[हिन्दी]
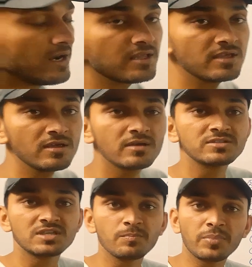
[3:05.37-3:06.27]
यानी कि
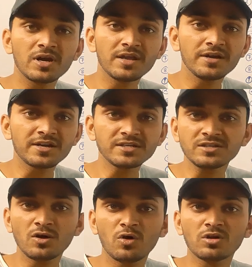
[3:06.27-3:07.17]
सिंपल
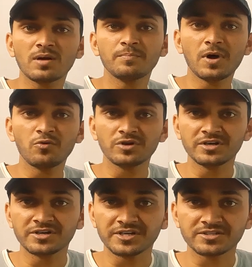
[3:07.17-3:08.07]
इंटरेस्ट और
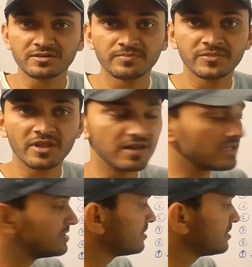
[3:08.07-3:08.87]
कंपाउंड इंटरेस्ट यानी कि